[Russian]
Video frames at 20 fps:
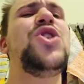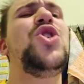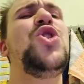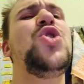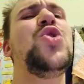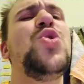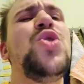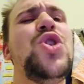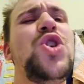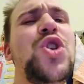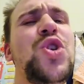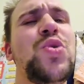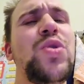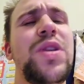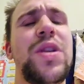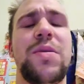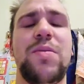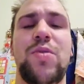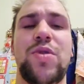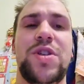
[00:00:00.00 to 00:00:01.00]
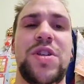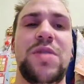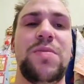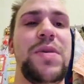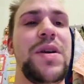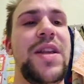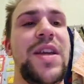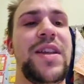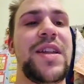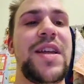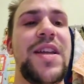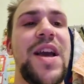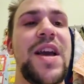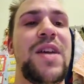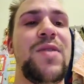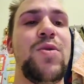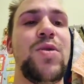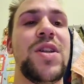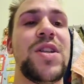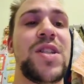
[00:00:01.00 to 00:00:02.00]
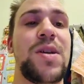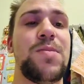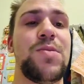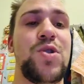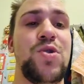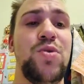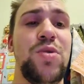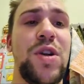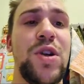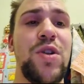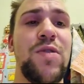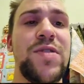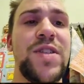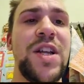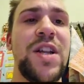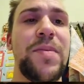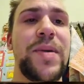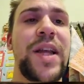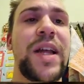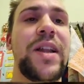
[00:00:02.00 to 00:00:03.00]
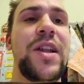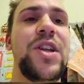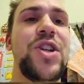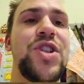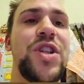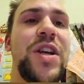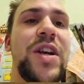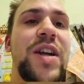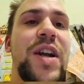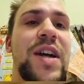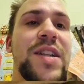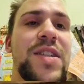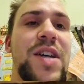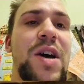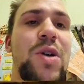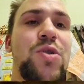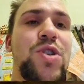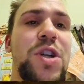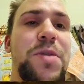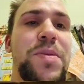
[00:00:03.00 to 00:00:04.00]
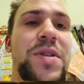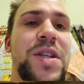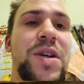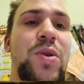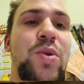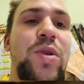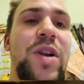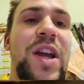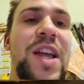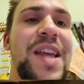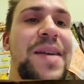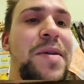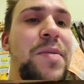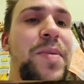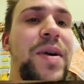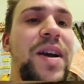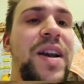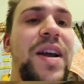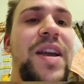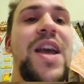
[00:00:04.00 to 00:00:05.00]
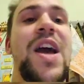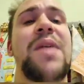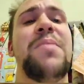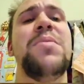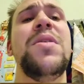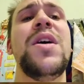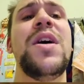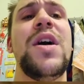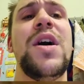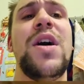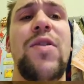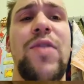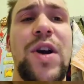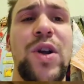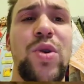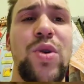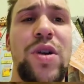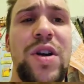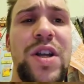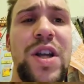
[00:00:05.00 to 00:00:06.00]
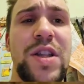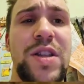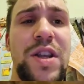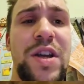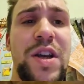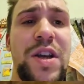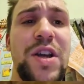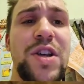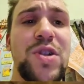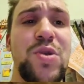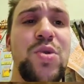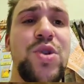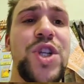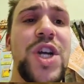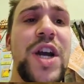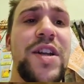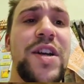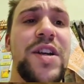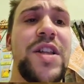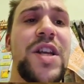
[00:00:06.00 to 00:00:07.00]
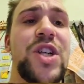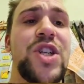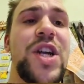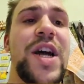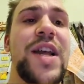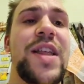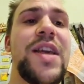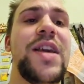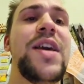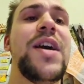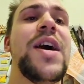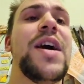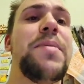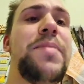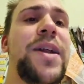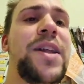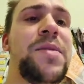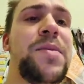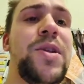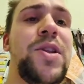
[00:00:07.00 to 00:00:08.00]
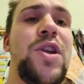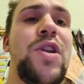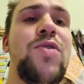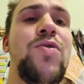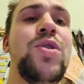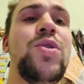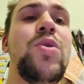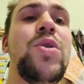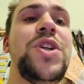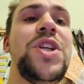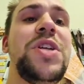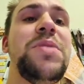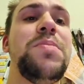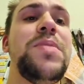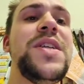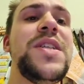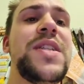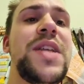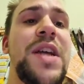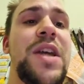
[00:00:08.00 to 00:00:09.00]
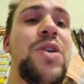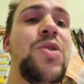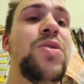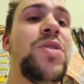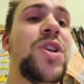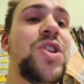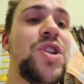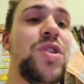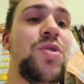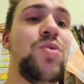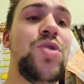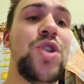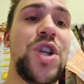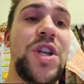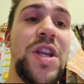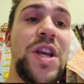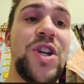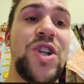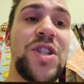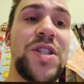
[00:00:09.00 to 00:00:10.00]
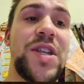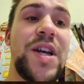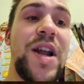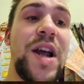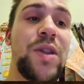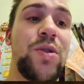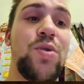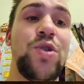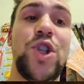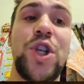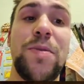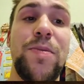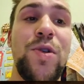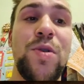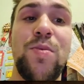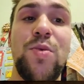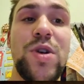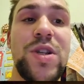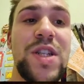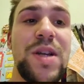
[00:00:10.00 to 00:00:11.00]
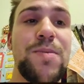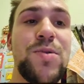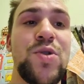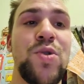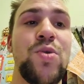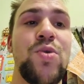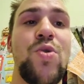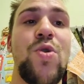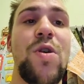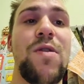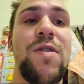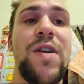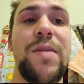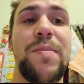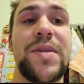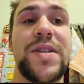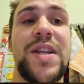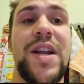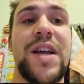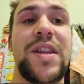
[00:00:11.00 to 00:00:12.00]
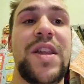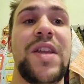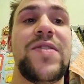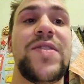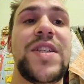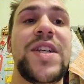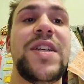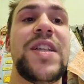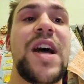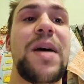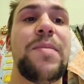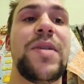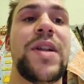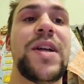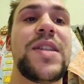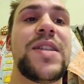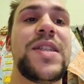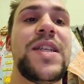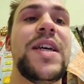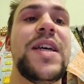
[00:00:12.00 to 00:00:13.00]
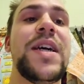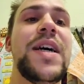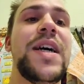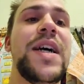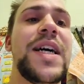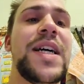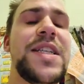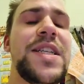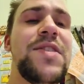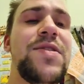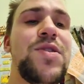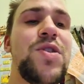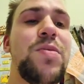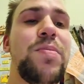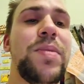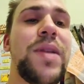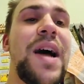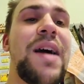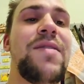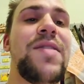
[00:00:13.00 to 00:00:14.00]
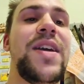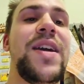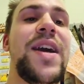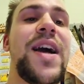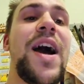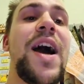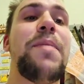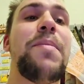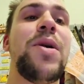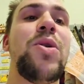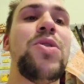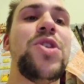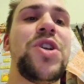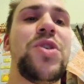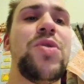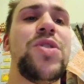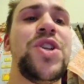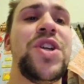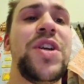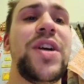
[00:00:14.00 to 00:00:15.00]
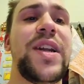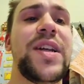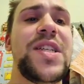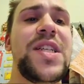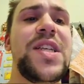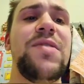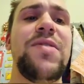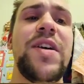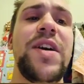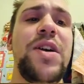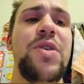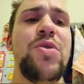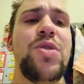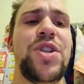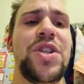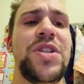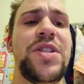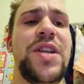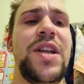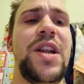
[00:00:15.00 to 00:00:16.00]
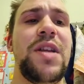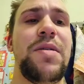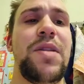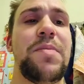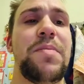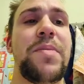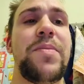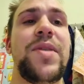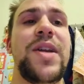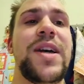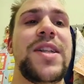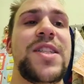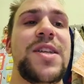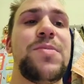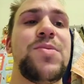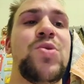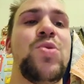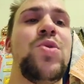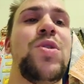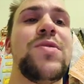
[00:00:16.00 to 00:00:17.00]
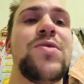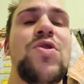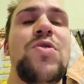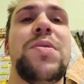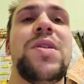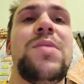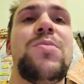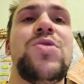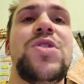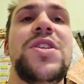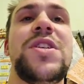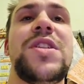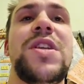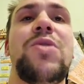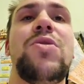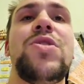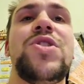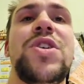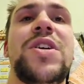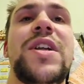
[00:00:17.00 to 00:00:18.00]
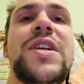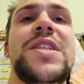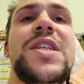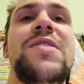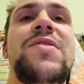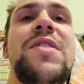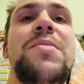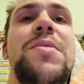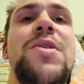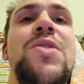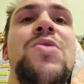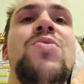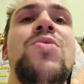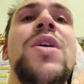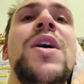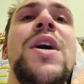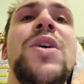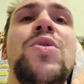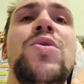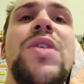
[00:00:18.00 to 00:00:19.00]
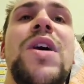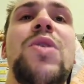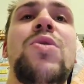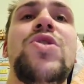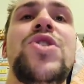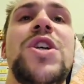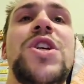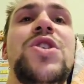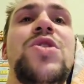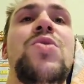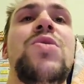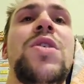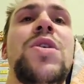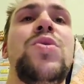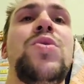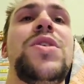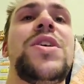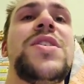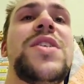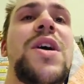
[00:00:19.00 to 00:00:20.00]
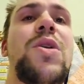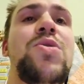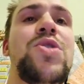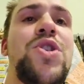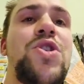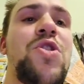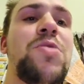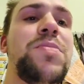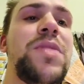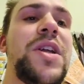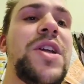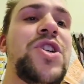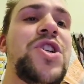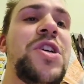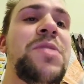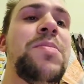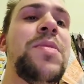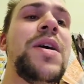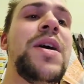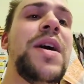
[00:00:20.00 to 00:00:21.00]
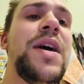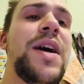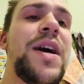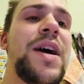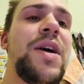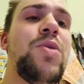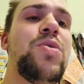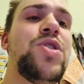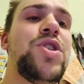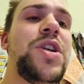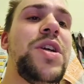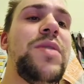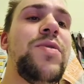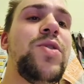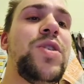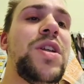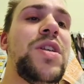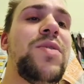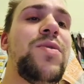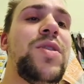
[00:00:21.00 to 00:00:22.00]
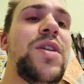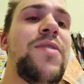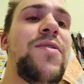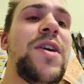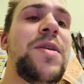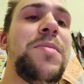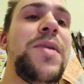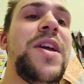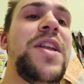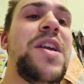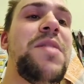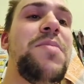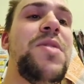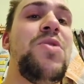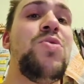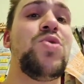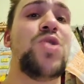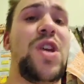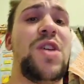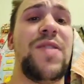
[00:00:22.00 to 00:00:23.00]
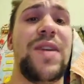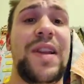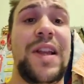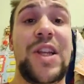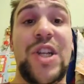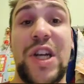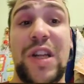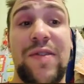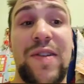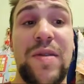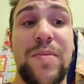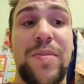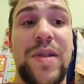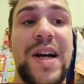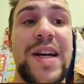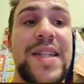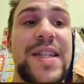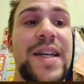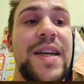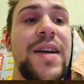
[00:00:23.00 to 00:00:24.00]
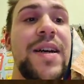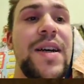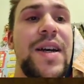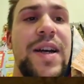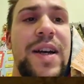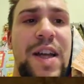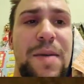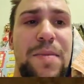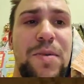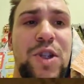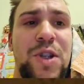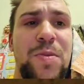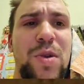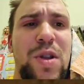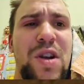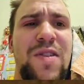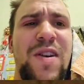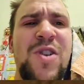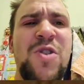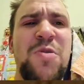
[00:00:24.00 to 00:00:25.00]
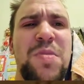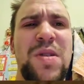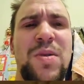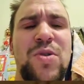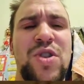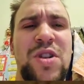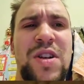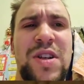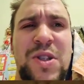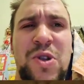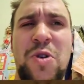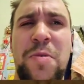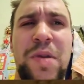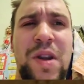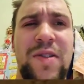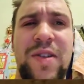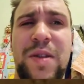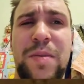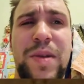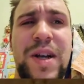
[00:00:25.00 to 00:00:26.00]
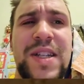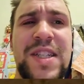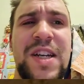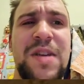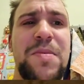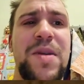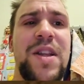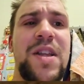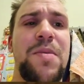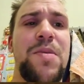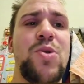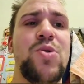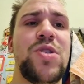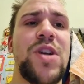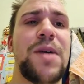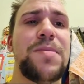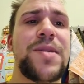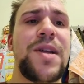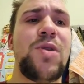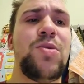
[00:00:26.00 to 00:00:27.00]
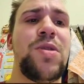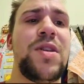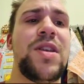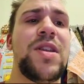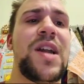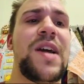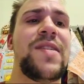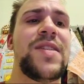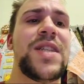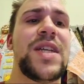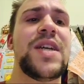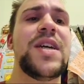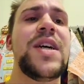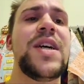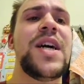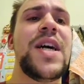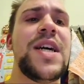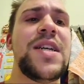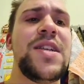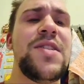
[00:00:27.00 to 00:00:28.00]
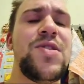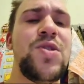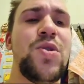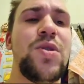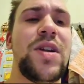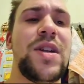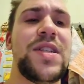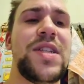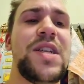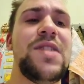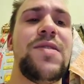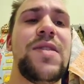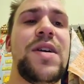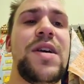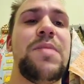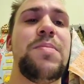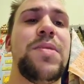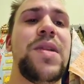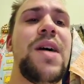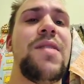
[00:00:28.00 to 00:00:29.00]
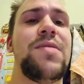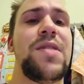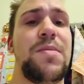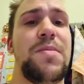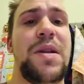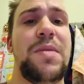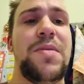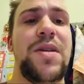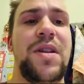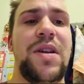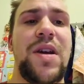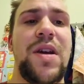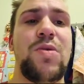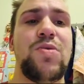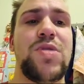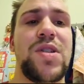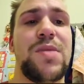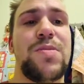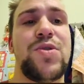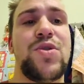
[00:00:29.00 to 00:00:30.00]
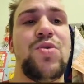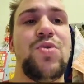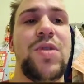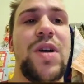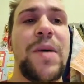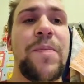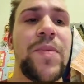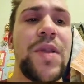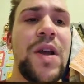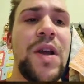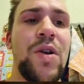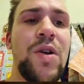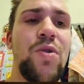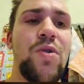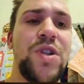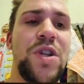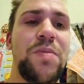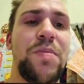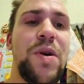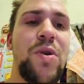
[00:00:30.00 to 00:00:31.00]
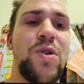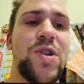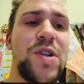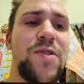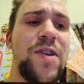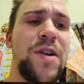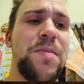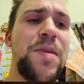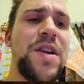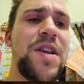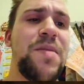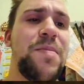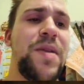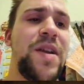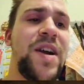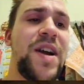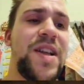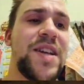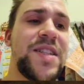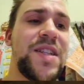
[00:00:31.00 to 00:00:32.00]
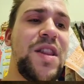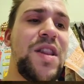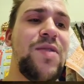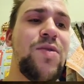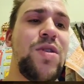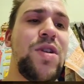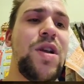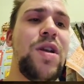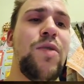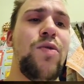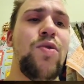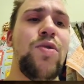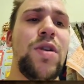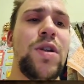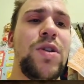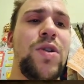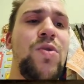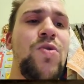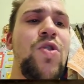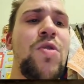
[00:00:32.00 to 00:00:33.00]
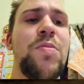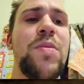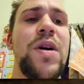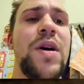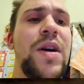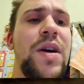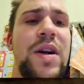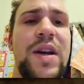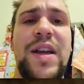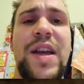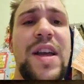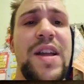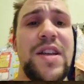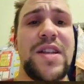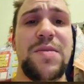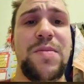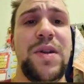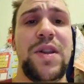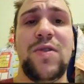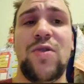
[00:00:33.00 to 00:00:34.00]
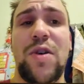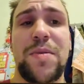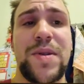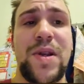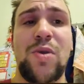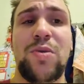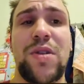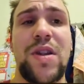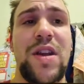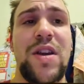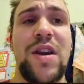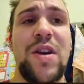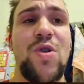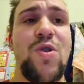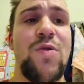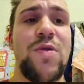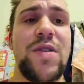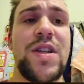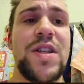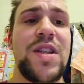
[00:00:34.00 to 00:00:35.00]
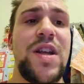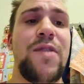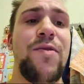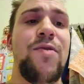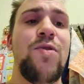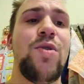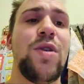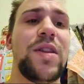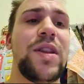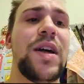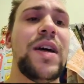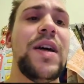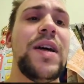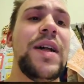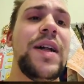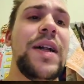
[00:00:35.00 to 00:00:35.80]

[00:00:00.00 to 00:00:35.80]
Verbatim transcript: чуть-чуть, может быть, не дотягивают до Samsung, но в целом это отличный экран с хорошими закруглениями по краям, в которых нет никаких случайных нажатий, при этом телефон очень быстро и он даже лучше держит зарядку, чем любой Samsung Huawei, по зарядке всегда молодцы. Здесь все плавненько, оболочка очень красивая и очень сильно напоминает самсунговскую, потому что здесь такое же красивое меню, тут хорошая шторка, тут есть хороший темный режим, хорошие вот это вот оформление обновление менюшки, в отличие от OnePlus. Я почему это хвалю? Потому что на Xiaomi на OnePlus мне эта менюшка абсолютно не нравится. Здесь все красиво и плавно, примерно как у Samsung. Очень похоже оформление, переходя с одного телефона на другом, я не испытываю абсолютно никакого дискомфорта.